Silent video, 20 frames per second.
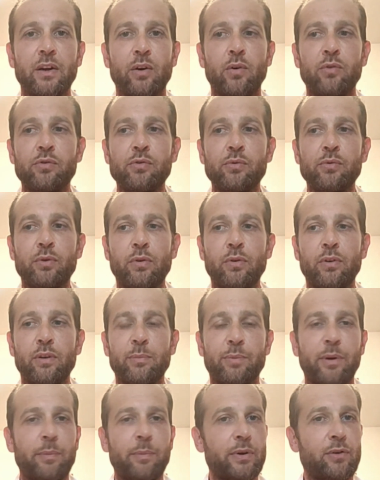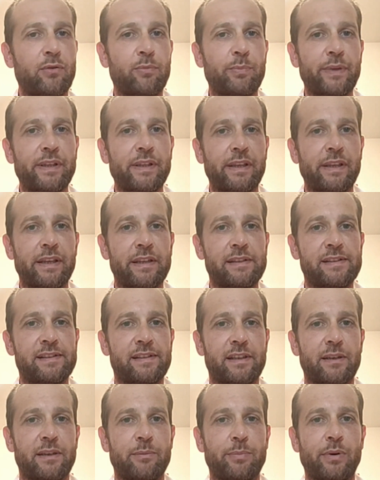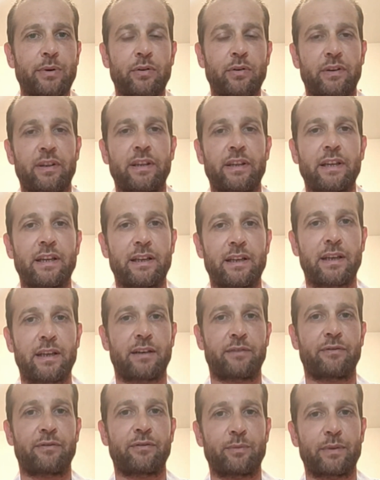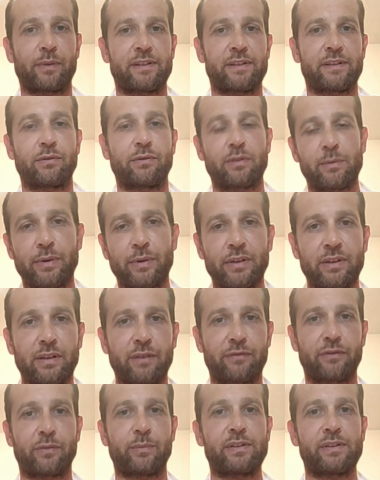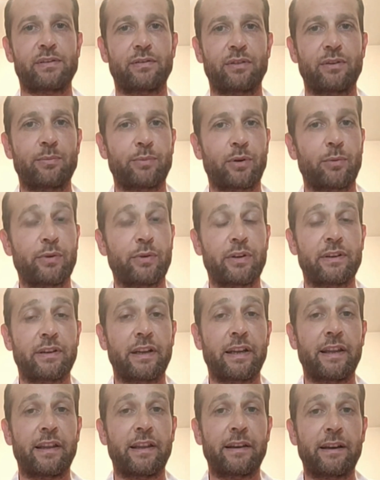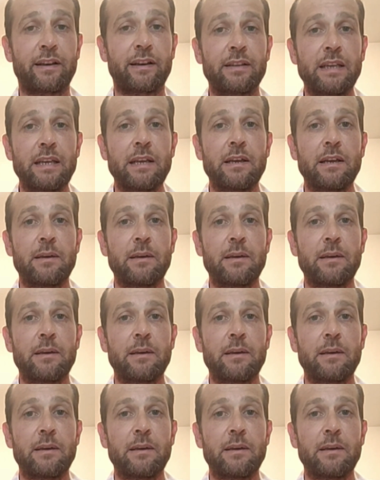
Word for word: Ognuno con le proprie competenze porta la formazione, porta la formazione del proprio atleta,